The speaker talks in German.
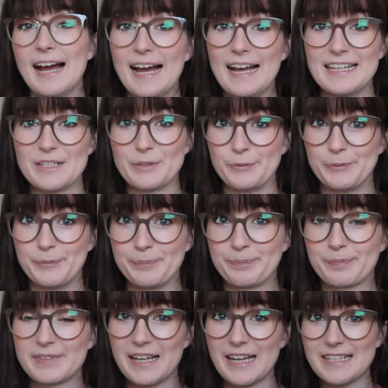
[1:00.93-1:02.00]
Also,
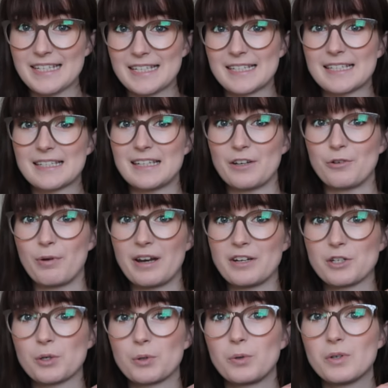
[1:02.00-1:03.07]
das ist der
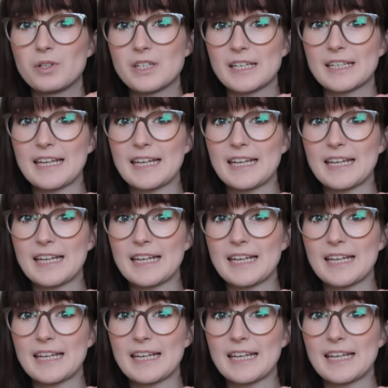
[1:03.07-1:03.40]
Trenchcoat.